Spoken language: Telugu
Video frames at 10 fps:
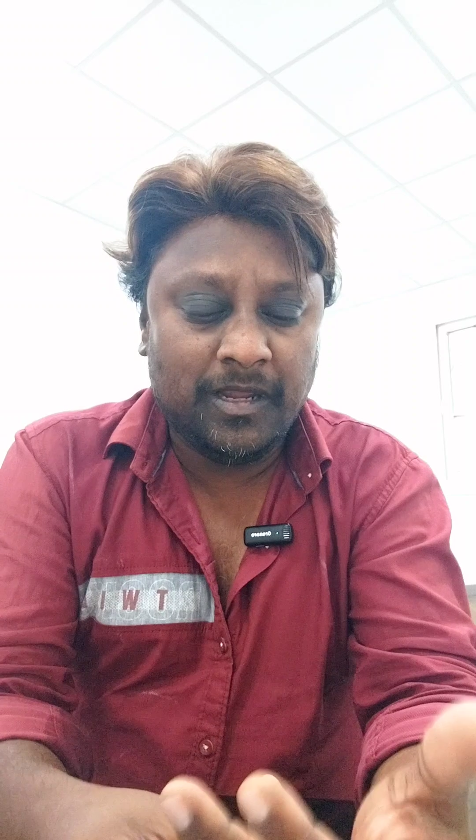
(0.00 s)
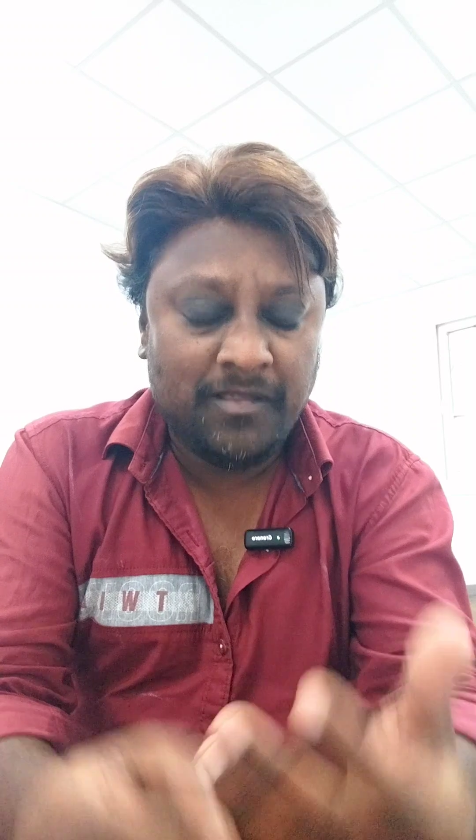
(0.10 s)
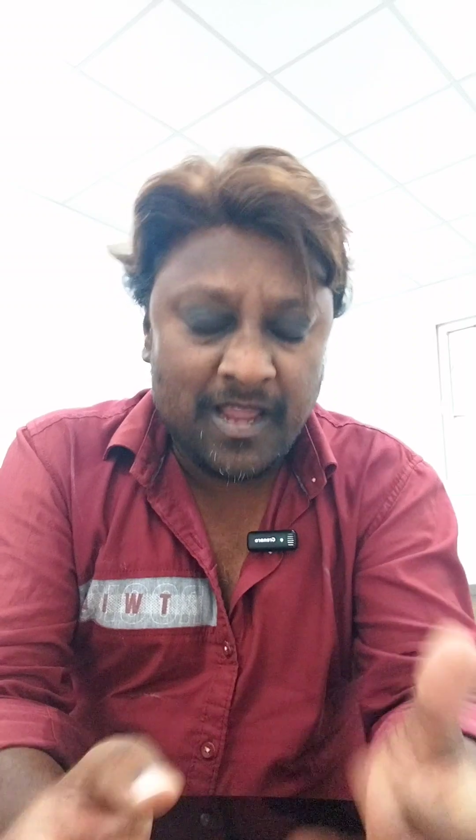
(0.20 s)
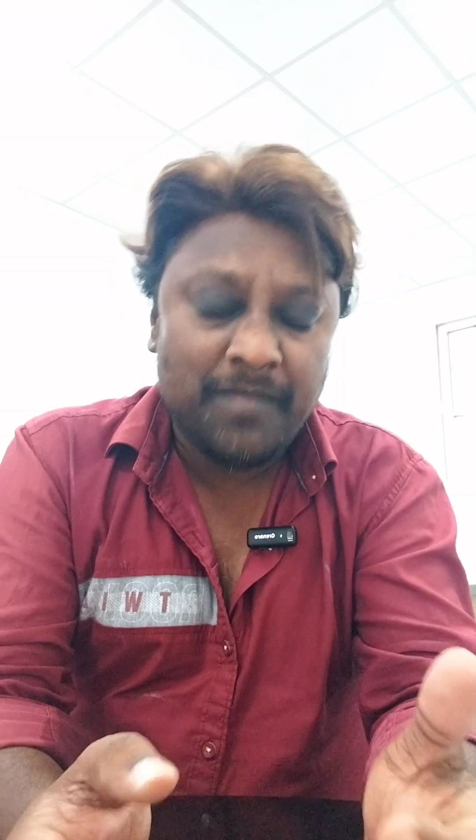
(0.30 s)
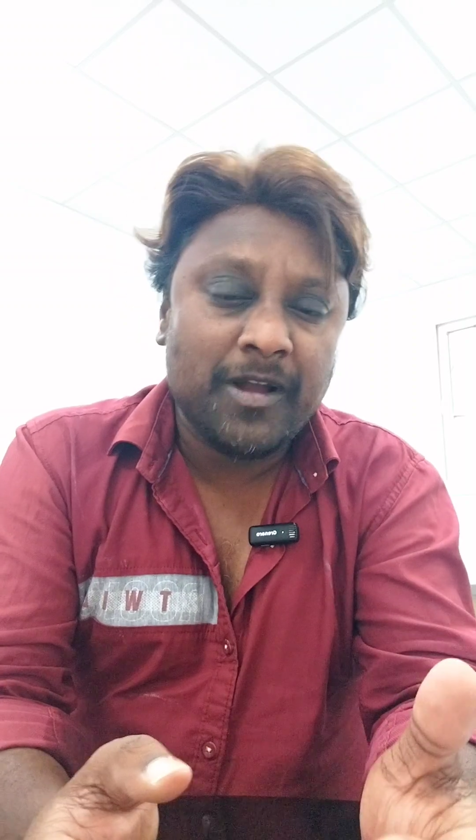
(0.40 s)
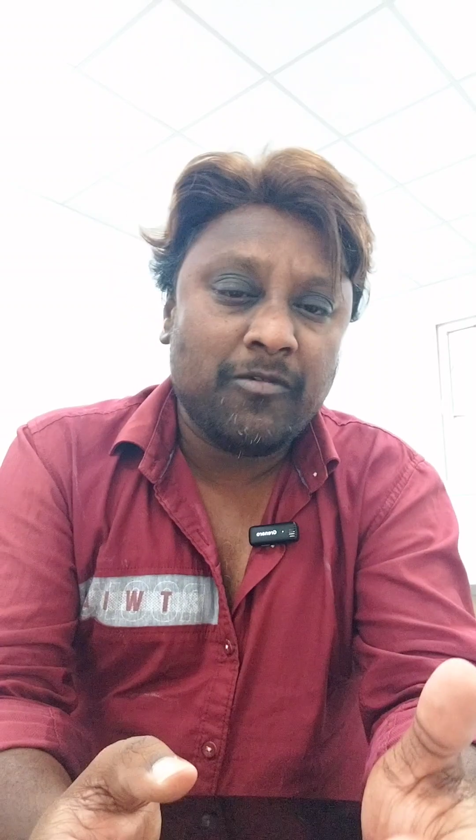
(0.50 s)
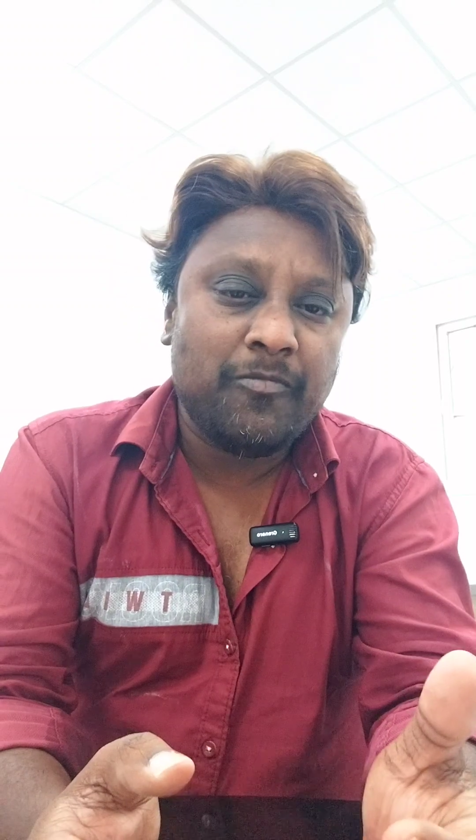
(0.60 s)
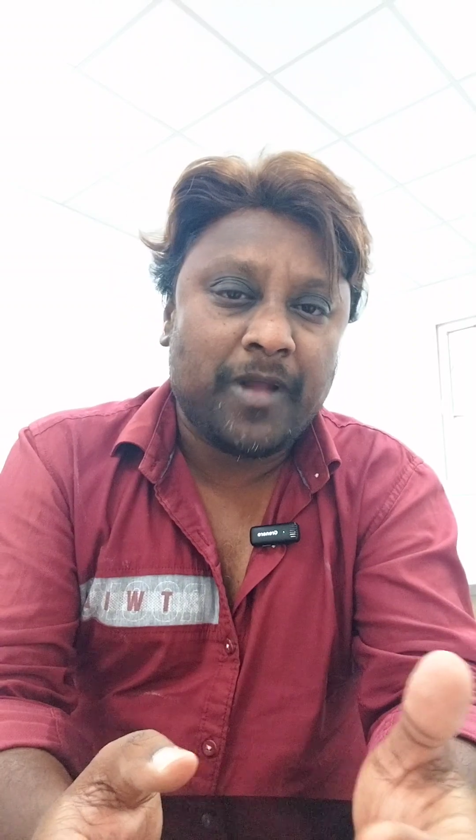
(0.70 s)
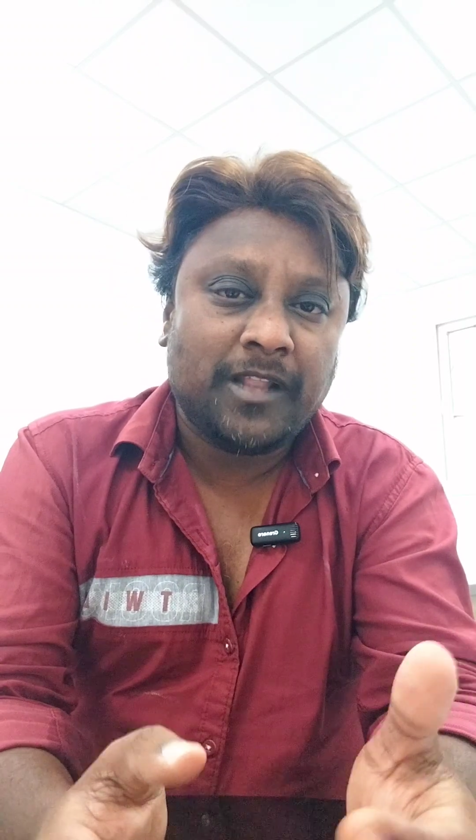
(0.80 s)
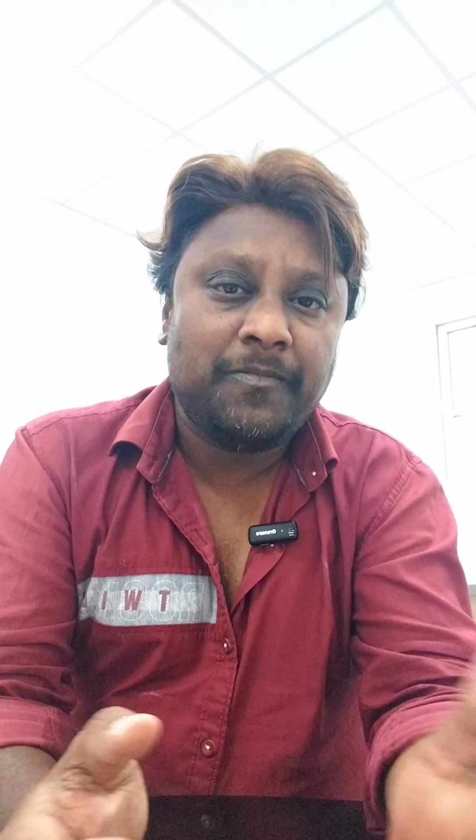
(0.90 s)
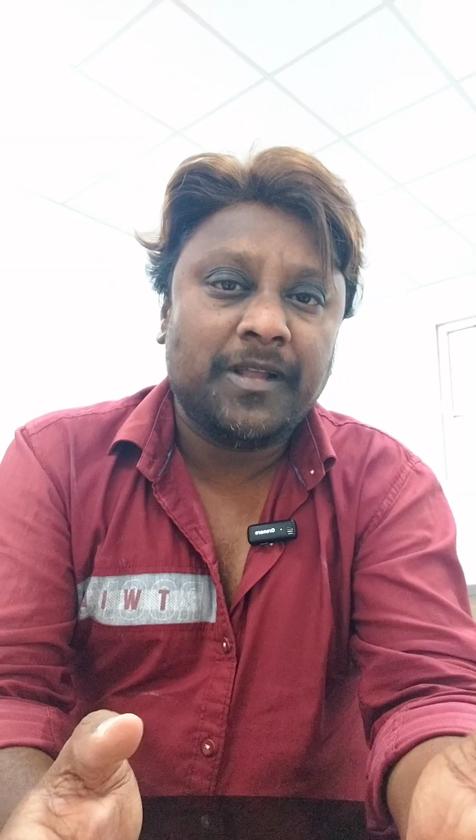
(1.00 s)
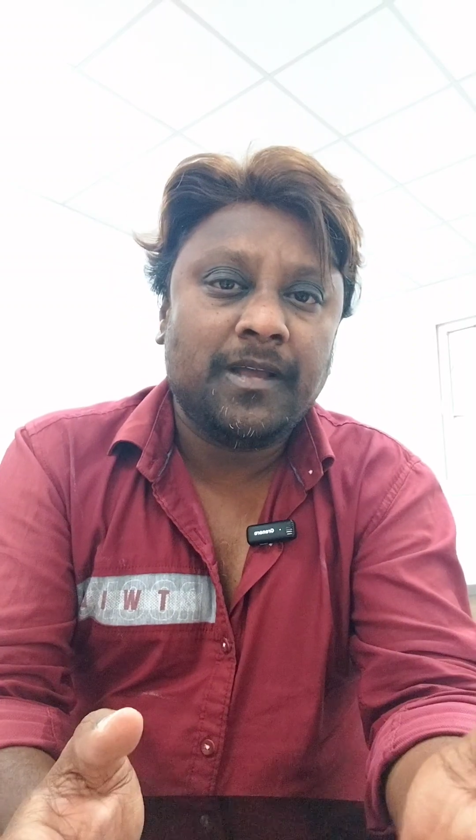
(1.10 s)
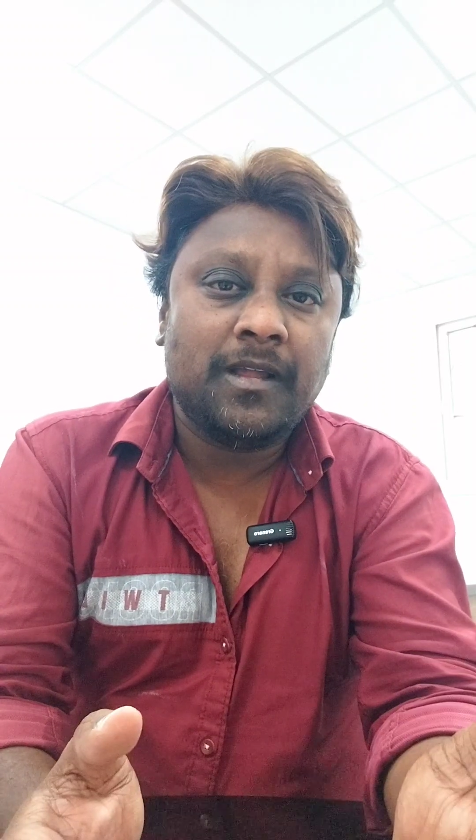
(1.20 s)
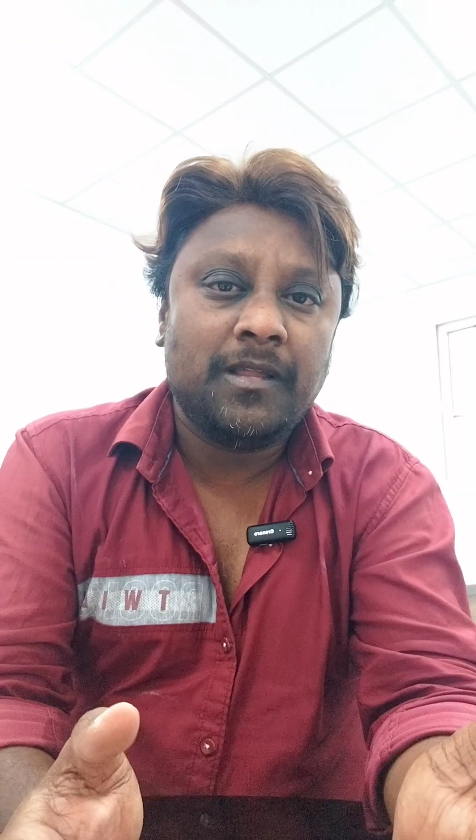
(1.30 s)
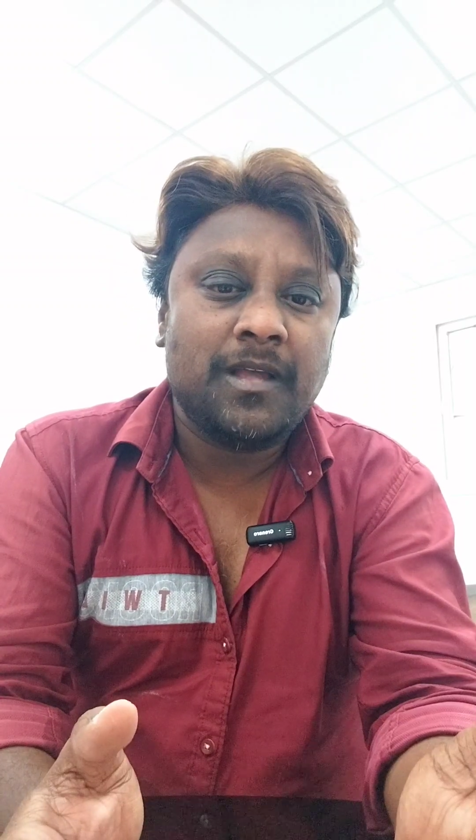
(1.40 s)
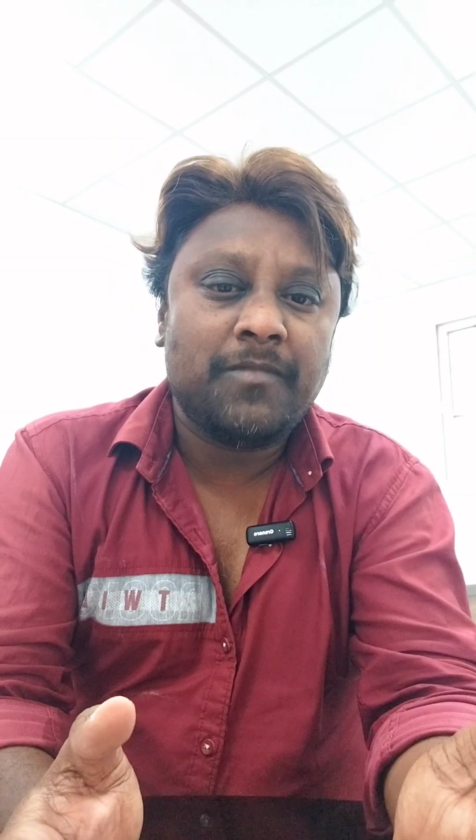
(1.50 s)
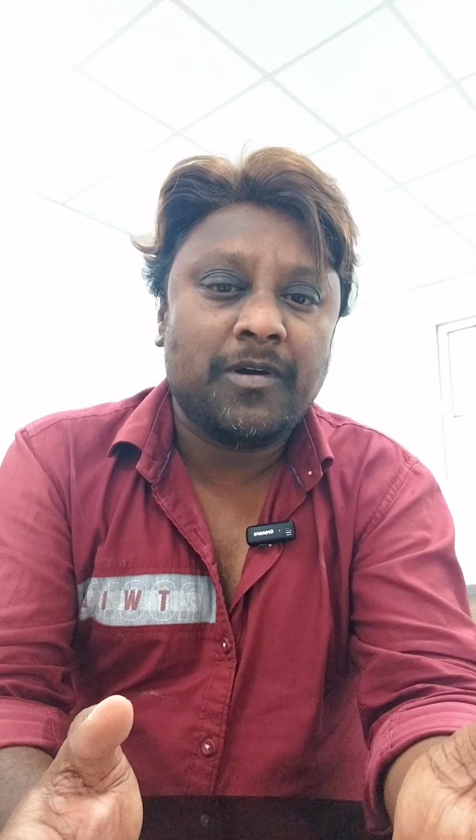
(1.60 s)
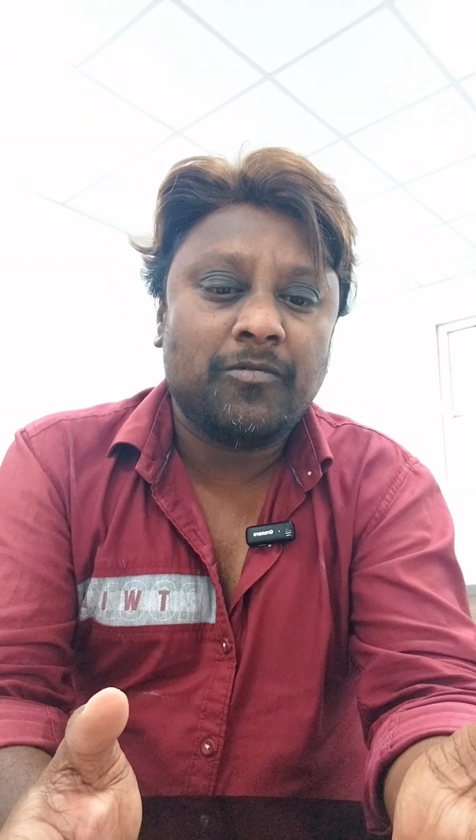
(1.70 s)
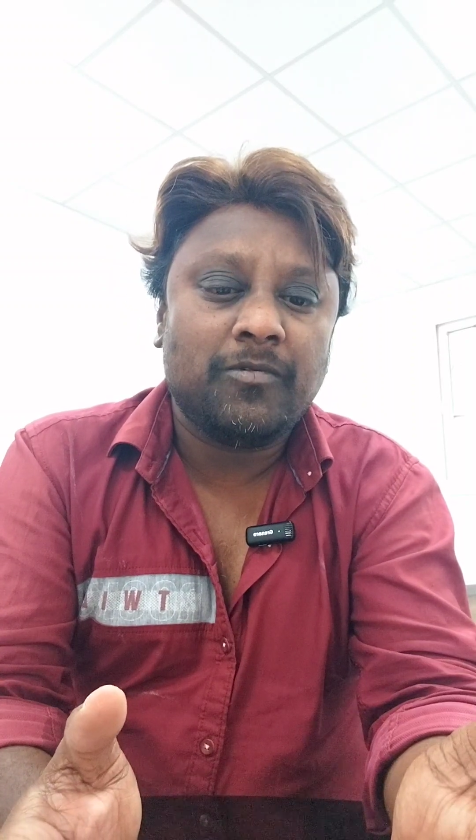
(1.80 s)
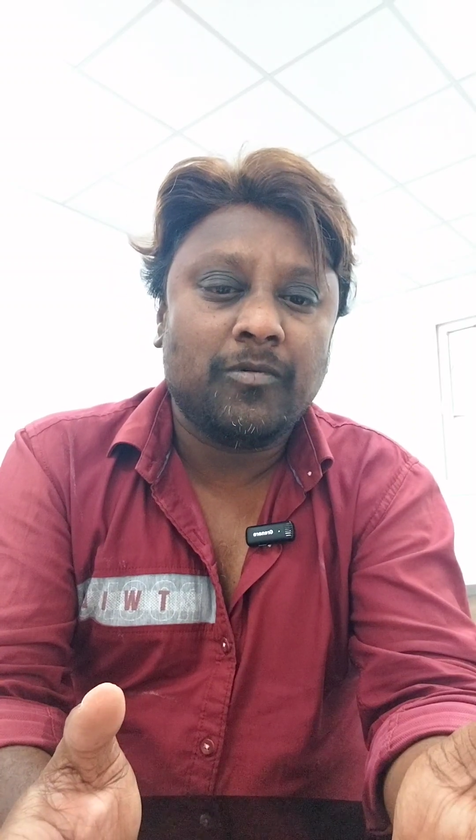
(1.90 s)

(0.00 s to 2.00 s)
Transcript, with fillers: ఇదే మనం ప్రాతిపదికన ఇదే మనం